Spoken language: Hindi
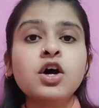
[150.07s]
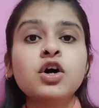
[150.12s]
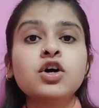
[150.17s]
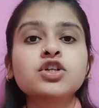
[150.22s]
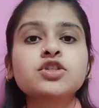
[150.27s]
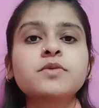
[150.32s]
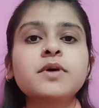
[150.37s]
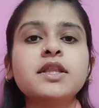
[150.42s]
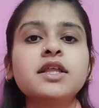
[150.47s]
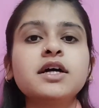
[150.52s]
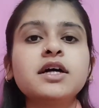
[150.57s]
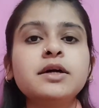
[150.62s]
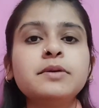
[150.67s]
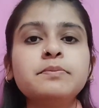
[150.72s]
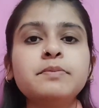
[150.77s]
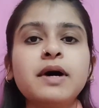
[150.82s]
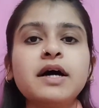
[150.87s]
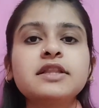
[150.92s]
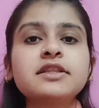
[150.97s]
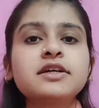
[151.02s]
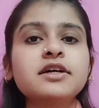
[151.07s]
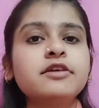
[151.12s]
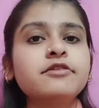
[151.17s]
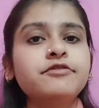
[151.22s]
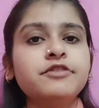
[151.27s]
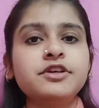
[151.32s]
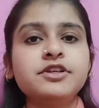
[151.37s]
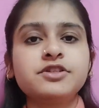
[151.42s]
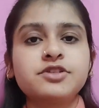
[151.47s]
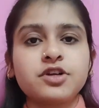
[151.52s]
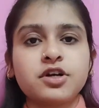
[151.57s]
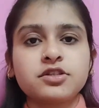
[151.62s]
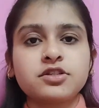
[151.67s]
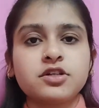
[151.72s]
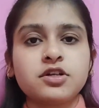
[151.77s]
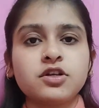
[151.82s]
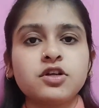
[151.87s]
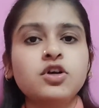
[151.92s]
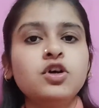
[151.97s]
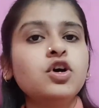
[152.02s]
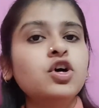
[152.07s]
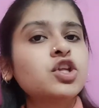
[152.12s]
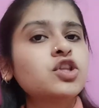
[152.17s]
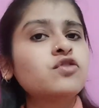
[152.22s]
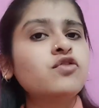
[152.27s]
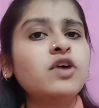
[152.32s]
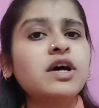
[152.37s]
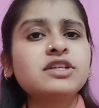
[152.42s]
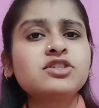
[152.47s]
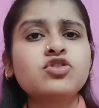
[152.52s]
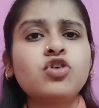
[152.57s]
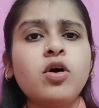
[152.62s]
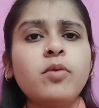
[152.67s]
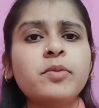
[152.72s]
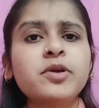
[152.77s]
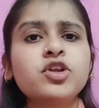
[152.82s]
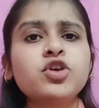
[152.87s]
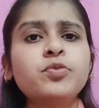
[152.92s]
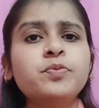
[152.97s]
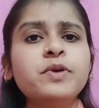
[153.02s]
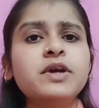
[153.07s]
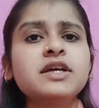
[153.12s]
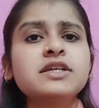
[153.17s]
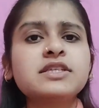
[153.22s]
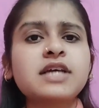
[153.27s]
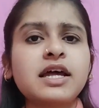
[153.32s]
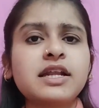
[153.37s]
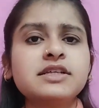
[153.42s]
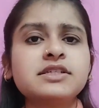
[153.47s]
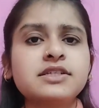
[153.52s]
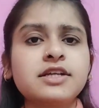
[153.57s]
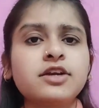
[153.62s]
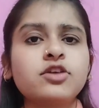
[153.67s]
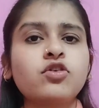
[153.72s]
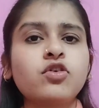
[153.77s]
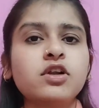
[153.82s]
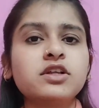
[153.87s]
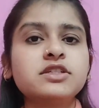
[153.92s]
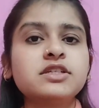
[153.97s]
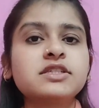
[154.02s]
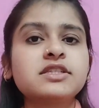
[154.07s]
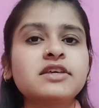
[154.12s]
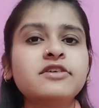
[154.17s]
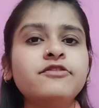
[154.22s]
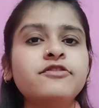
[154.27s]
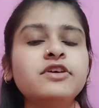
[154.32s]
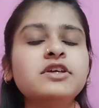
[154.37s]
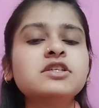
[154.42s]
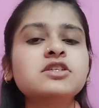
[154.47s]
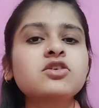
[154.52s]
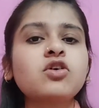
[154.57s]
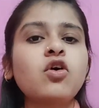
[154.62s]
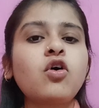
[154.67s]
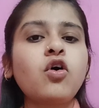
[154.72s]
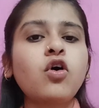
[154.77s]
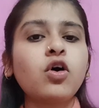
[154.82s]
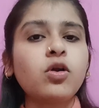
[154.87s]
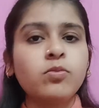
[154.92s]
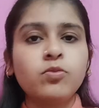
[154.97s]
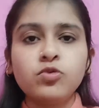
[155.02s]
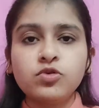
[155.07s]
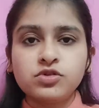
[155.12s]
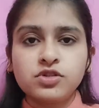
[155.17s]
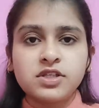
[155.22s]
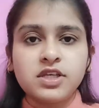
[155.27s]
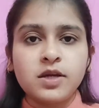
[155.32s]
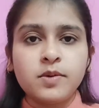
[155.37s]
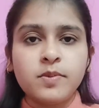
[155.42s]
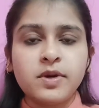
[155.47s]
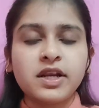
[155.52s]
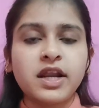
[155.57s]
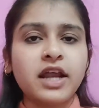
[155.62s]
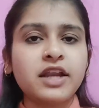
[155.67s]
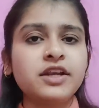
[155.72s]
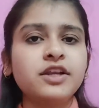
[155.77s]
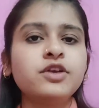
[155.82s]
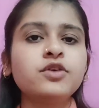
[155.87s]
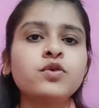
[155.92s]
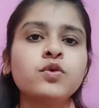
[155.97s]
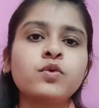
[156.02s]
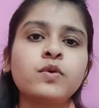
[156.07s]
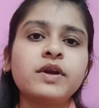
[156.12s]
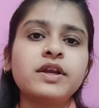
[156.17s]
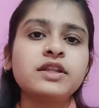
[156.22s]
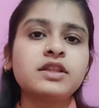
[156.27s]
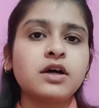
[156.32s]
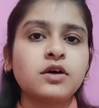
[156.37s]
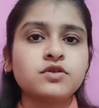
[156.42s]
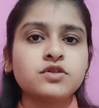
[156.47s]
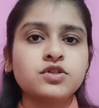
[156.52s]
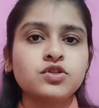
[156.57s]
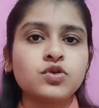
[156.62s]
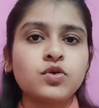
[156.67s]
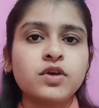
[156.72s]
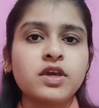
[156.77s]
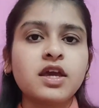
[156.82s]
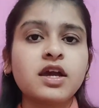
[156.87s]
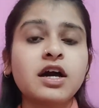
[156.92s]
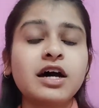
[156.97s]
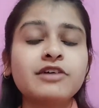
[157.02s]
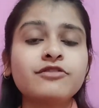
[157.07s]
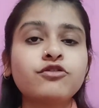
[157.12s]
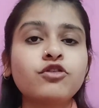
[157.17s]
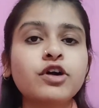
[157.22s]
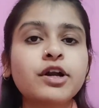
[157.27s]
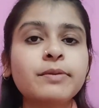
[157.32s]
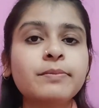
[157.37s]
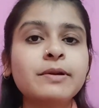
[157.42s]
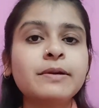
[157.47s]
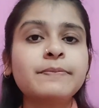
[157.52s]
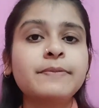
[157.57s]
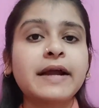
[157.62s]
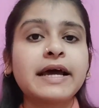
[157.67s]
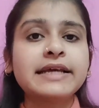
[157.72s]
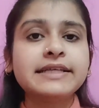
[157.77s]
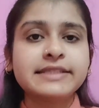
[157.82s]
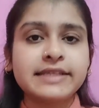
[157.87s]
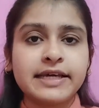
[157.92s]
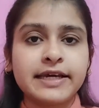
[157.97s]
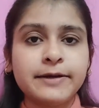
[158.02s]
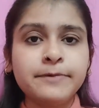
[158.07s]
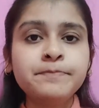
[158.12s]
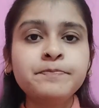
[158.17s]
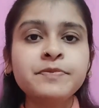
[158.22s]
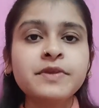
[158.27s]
उसके बाद अगर हम बात करें फ़ीस स्ट्रक्चर तो वो एज़ कॉमन यूपी के सारे स्टेट कॉलेजेस की फ़ीस ऑलमोस्ट सेम है नाइनटीन टू ट्वेंटी थाउजेंड जो कि एक अफोर्डेबल प्राइस है